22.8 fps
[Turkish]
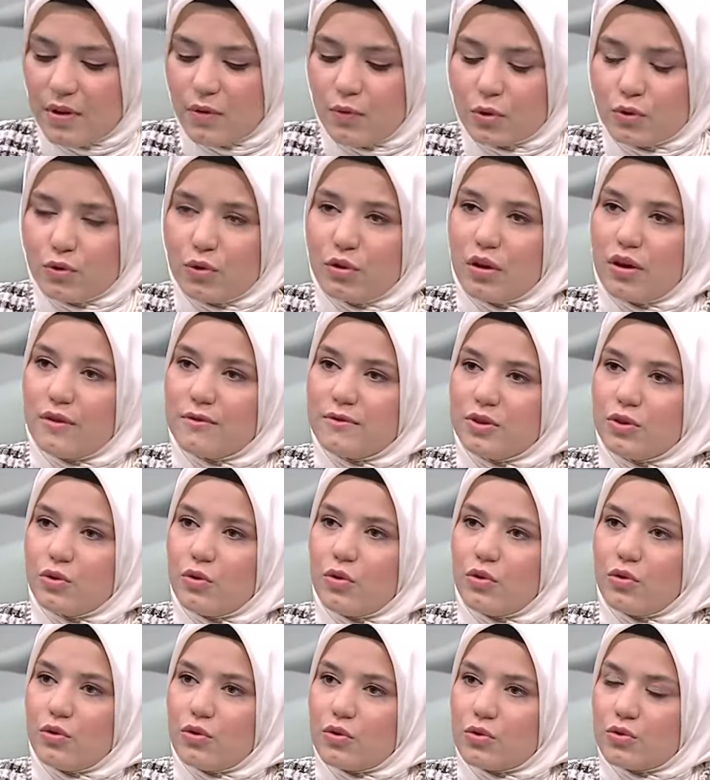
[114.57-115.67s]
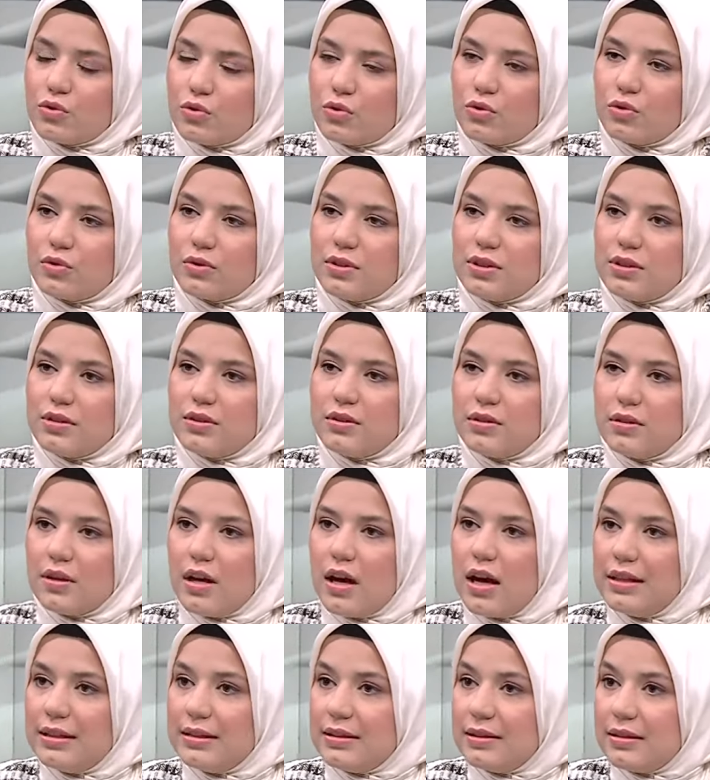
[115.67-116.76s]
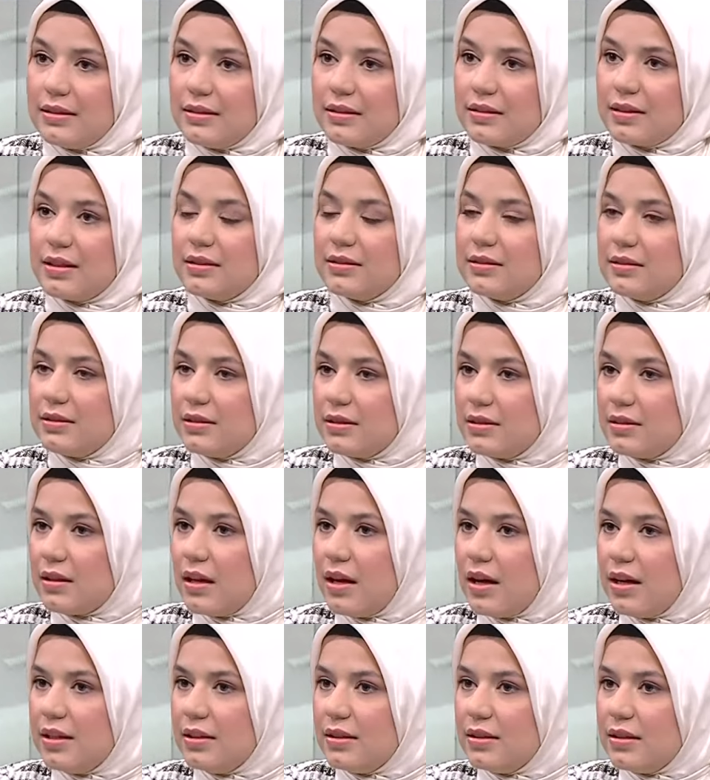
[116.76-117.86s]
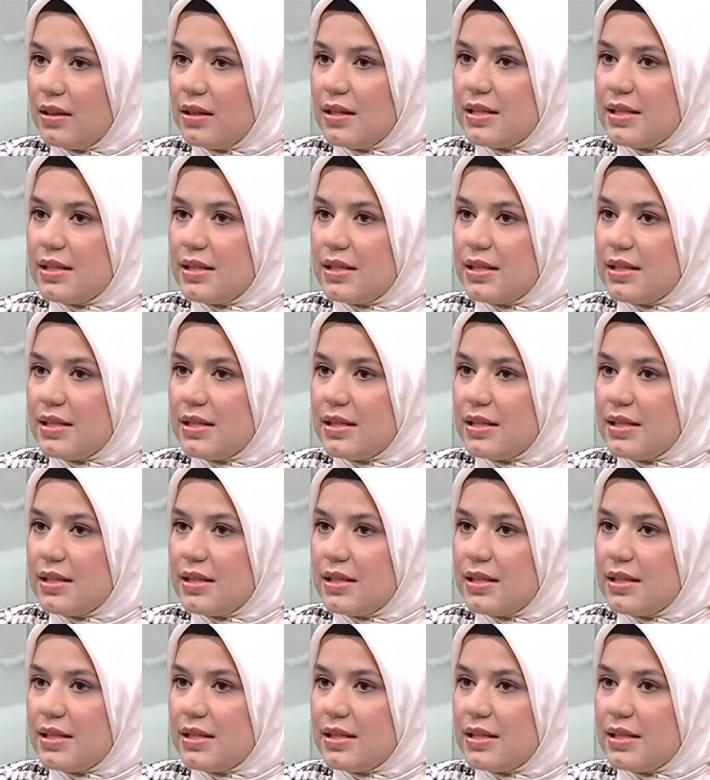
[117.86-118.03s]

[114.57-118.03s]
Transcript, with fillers: Fotoğrafları görüyoruz çocukların halini, kadınların halini.